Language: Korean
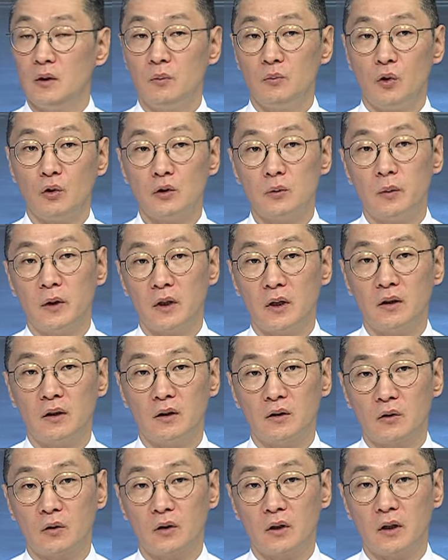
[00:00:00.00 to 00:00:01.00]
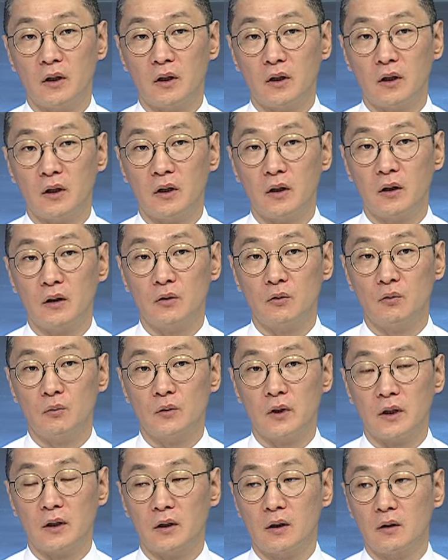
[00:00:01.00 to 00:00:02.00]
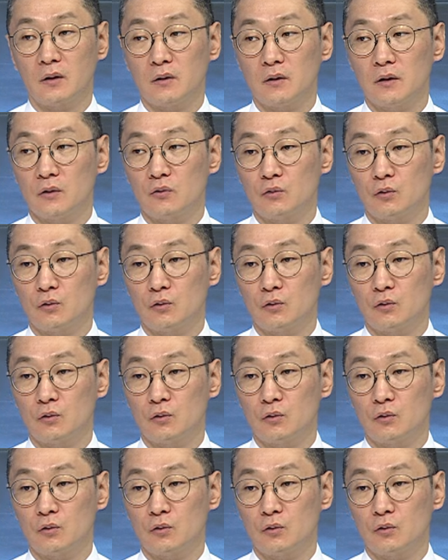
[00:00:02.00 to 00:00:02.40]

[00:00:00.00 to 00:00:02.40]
폭스바겐이 그렇게 좀 약간